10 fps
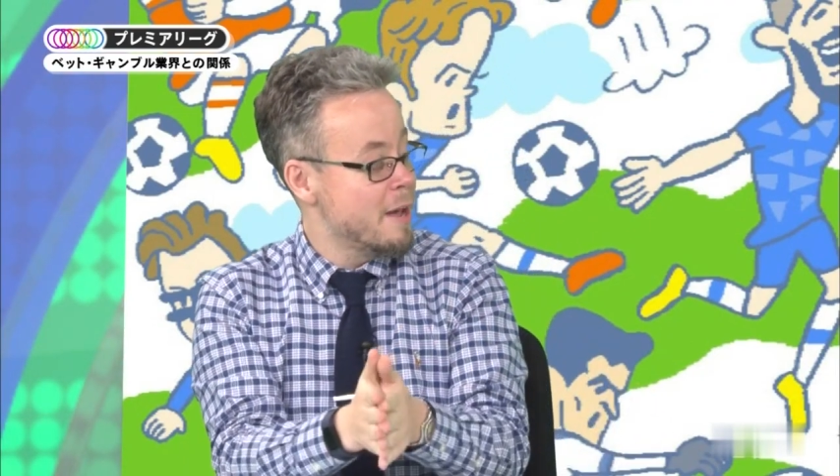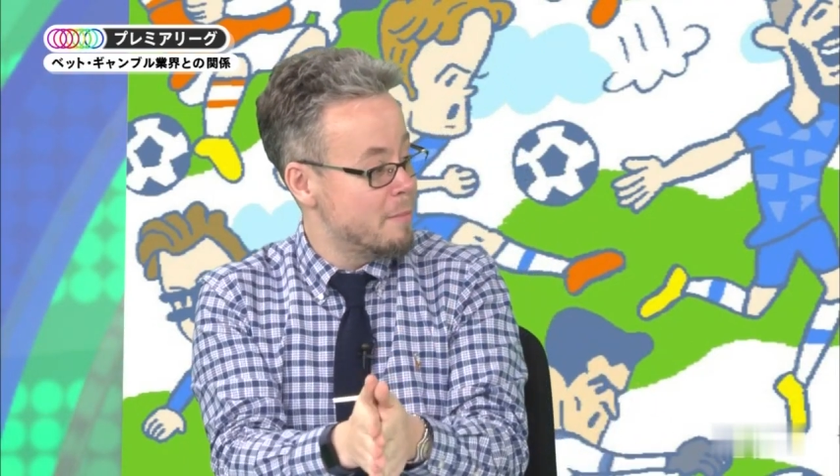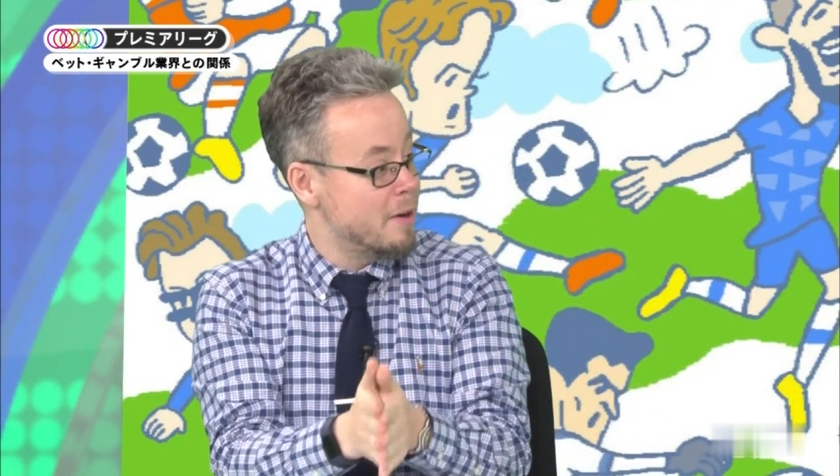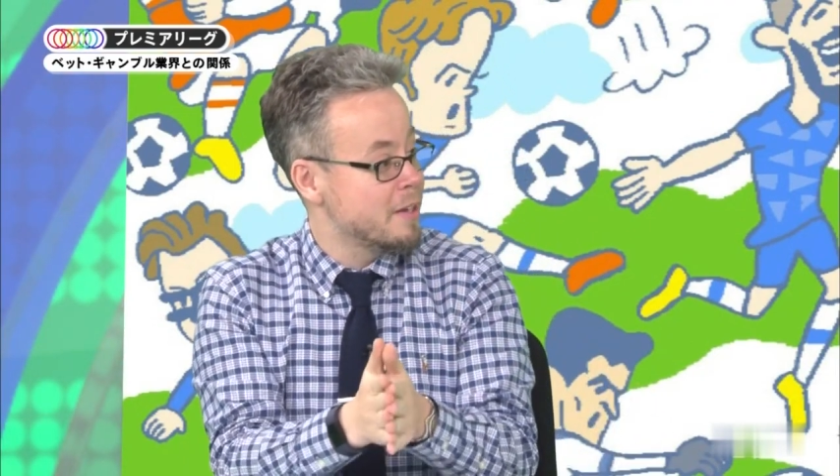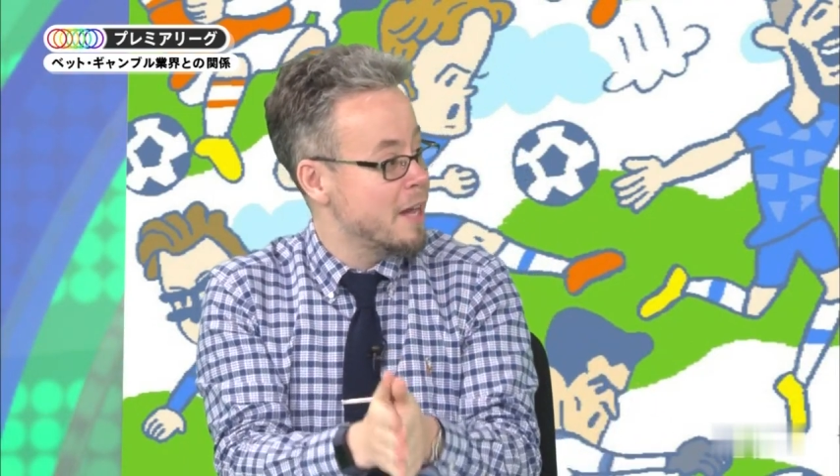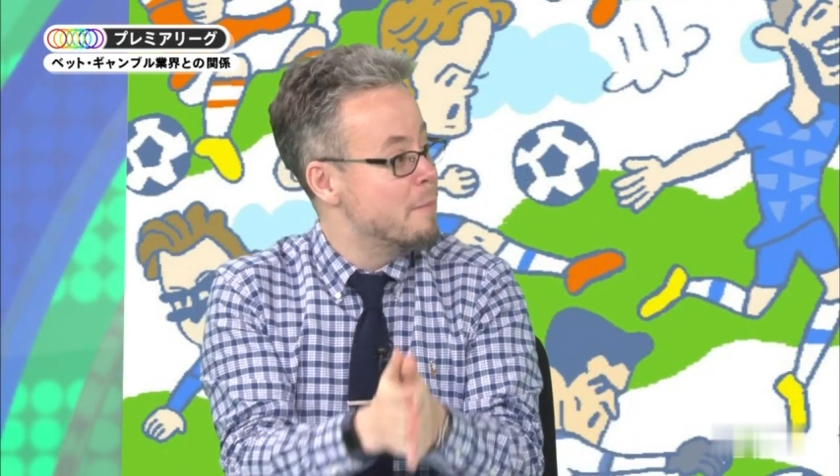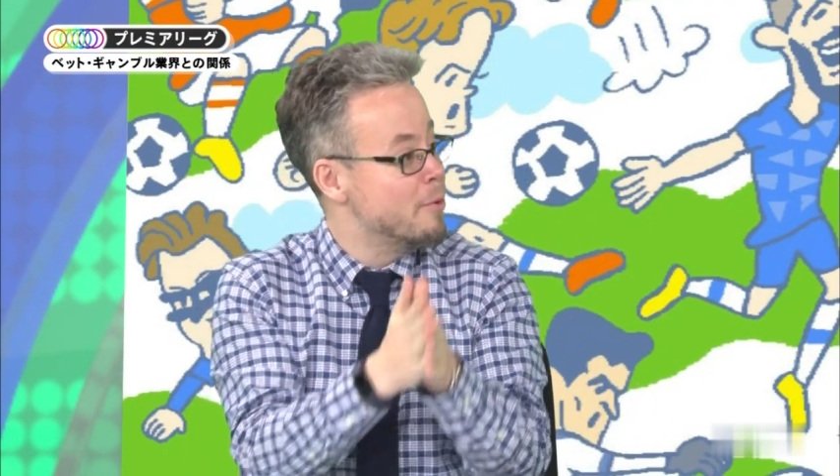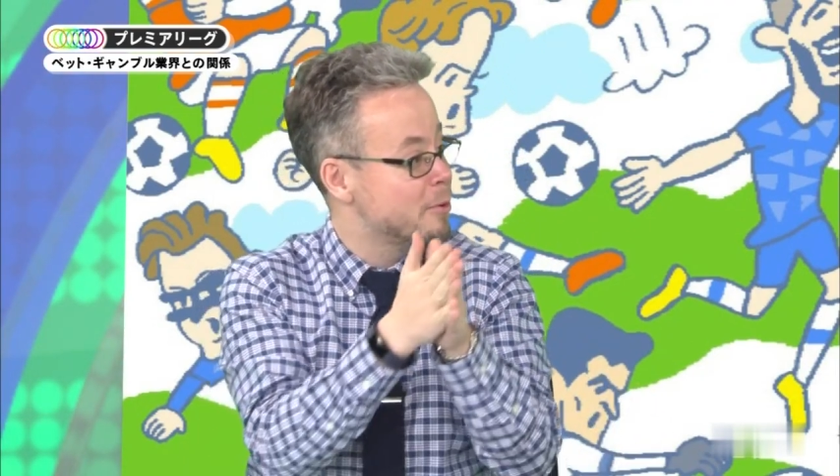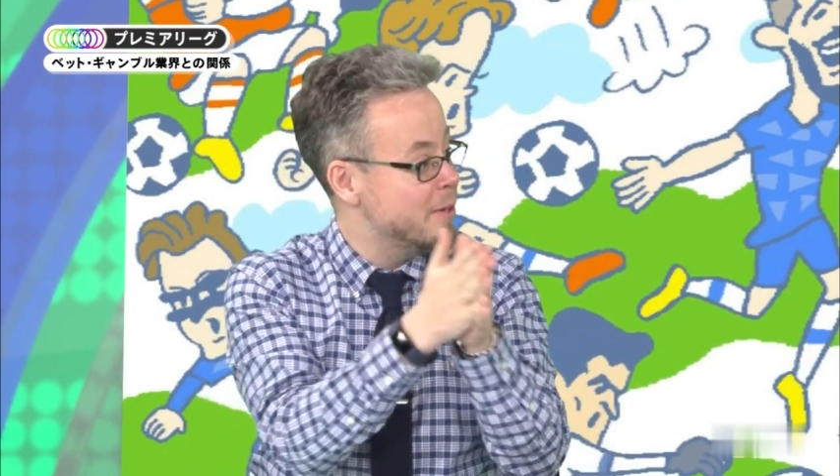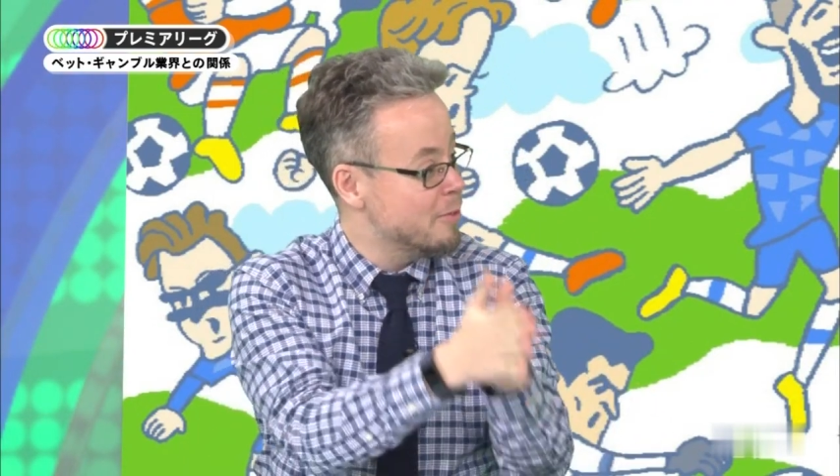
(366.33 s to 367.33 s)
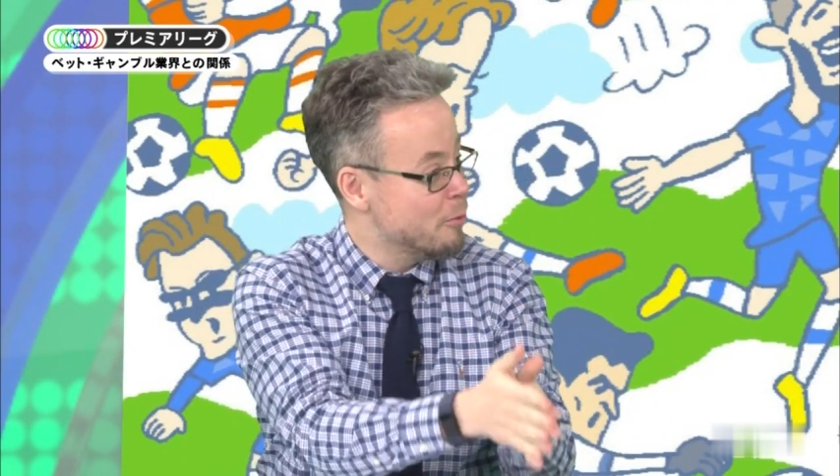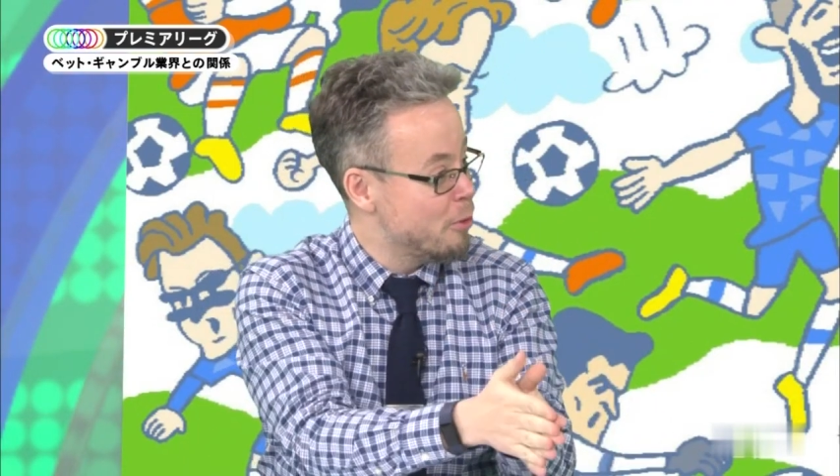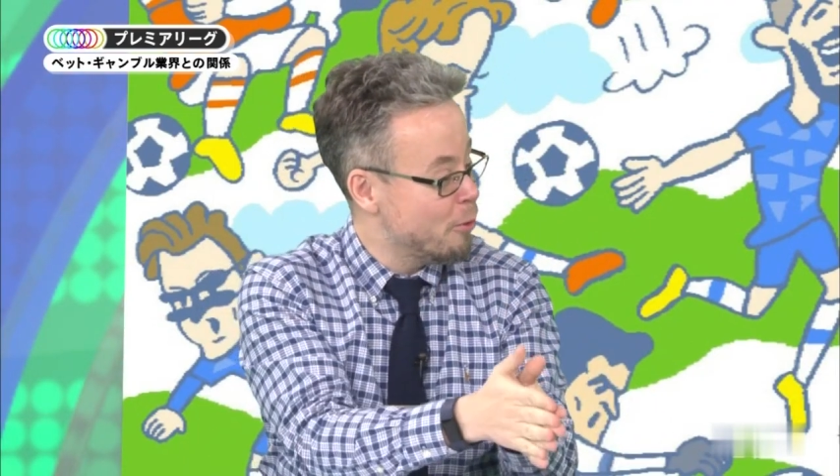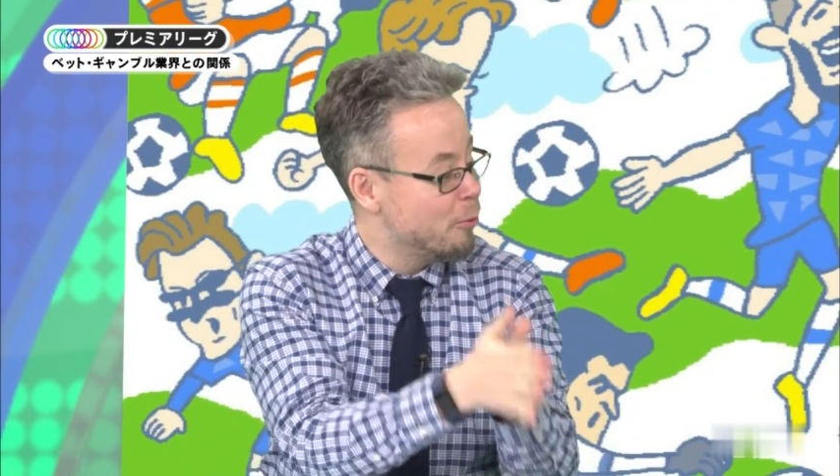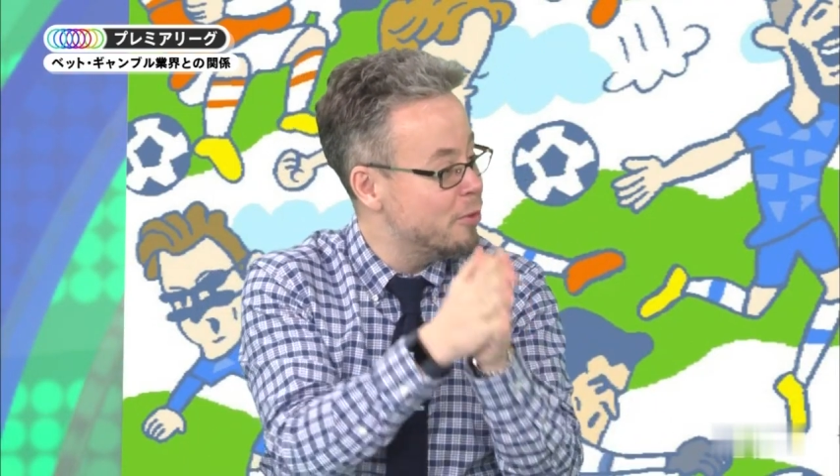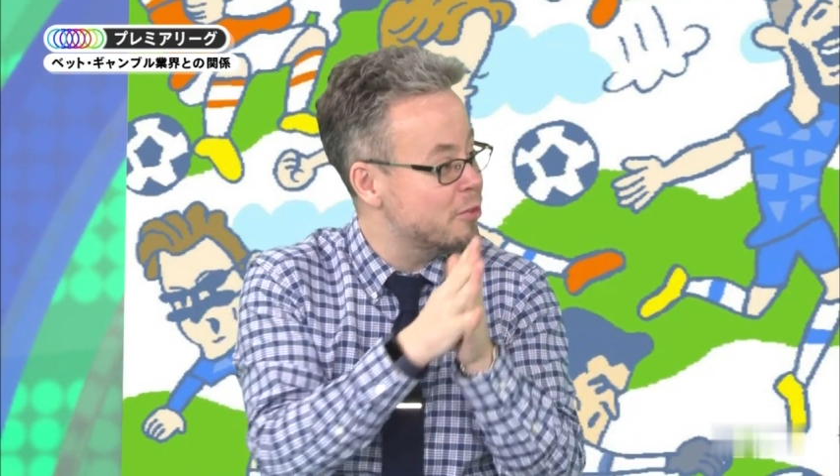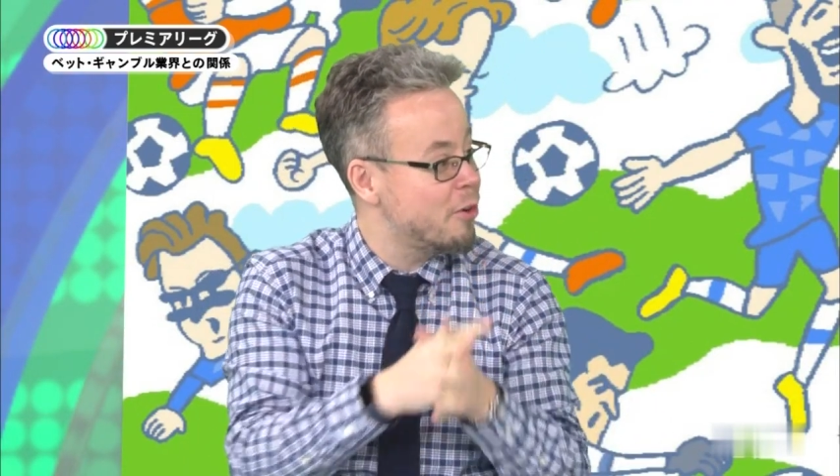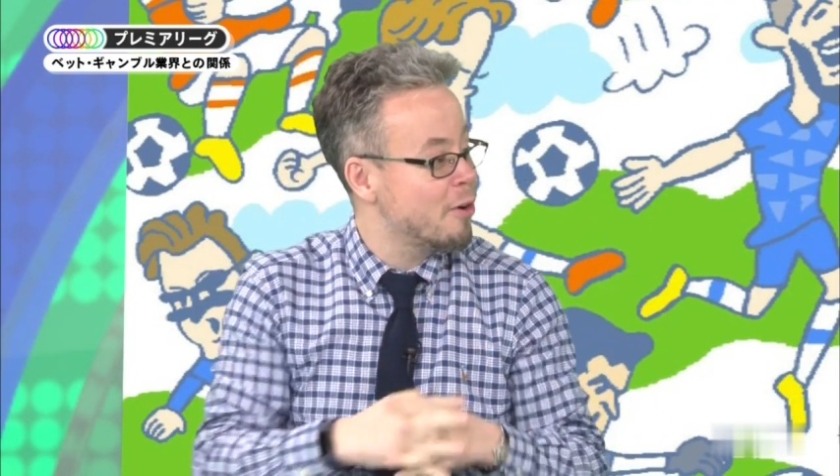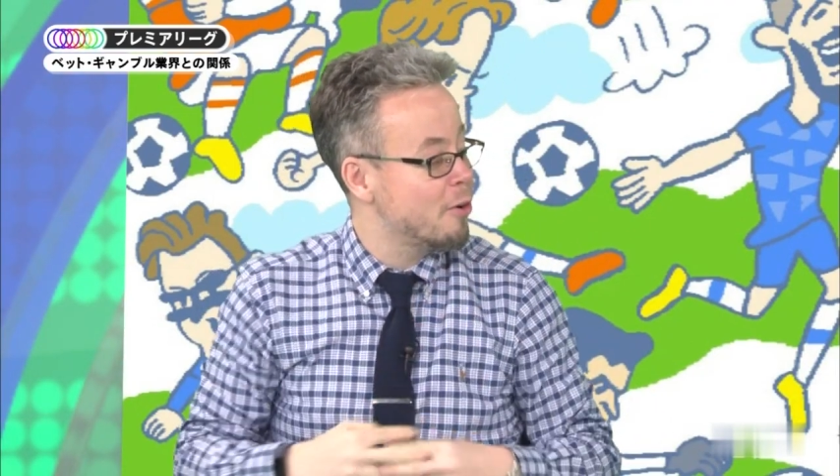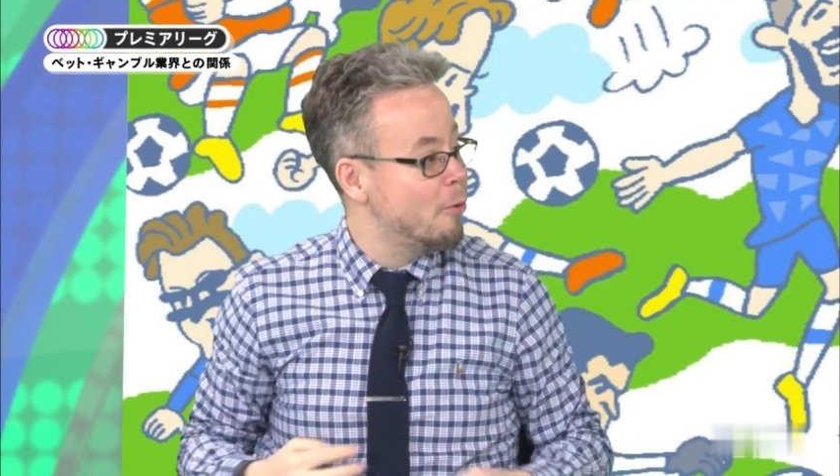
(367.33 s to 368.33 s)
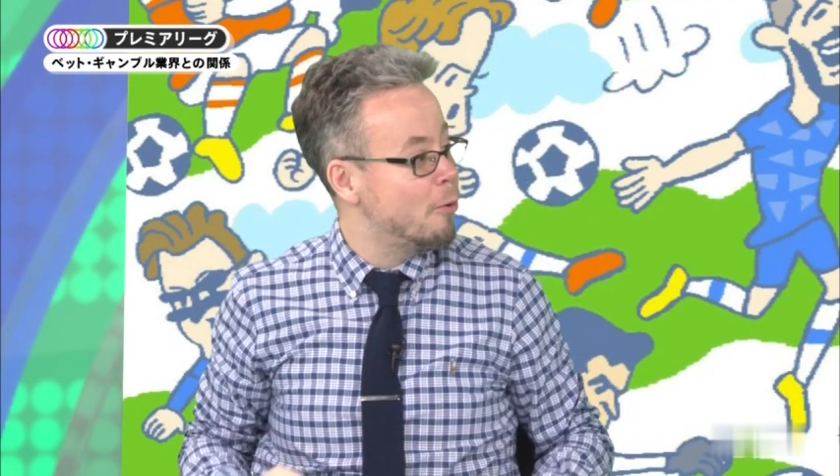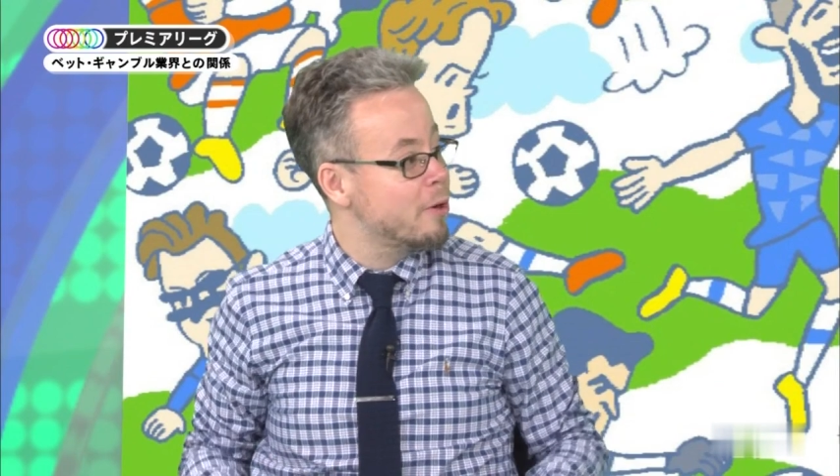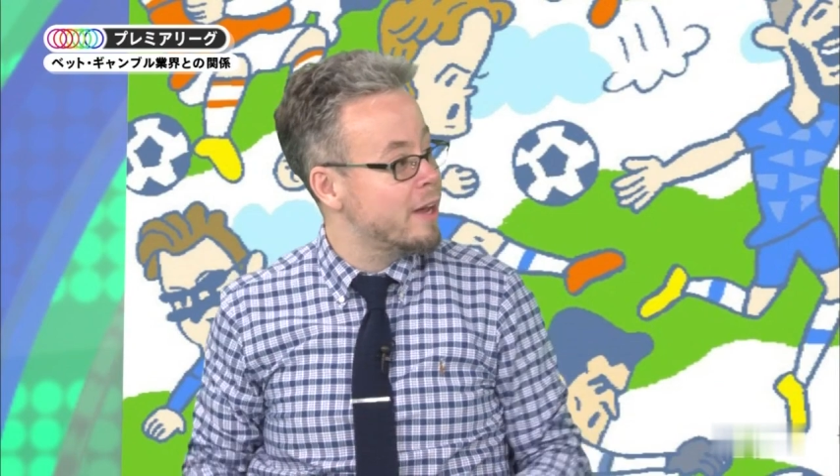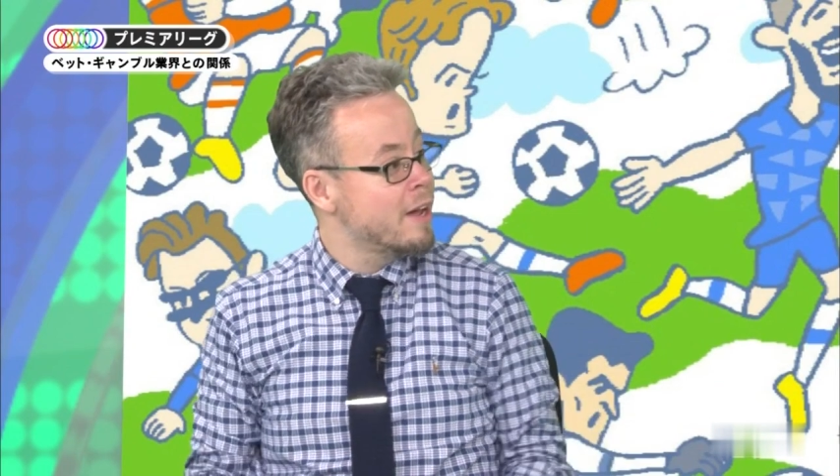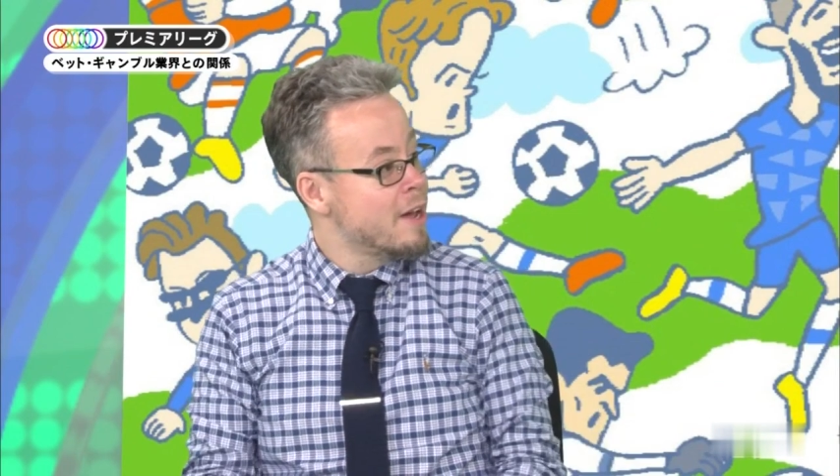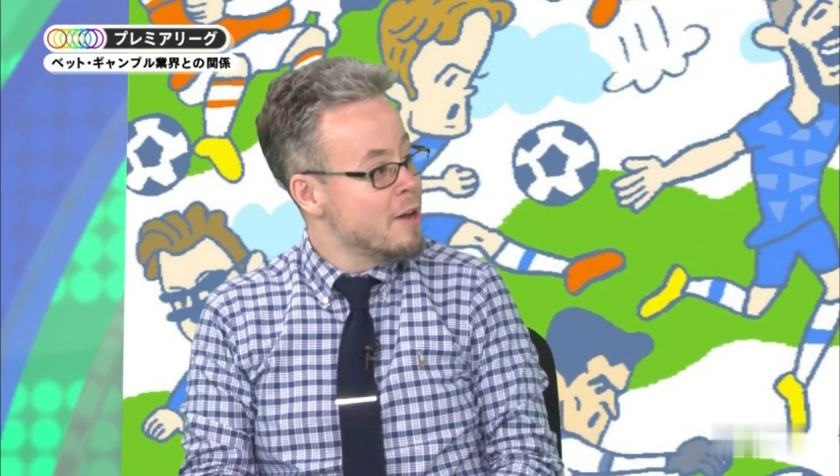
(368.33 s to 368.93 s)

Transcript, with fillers: まあ、ギャンブル依存症ですから、これ、はい、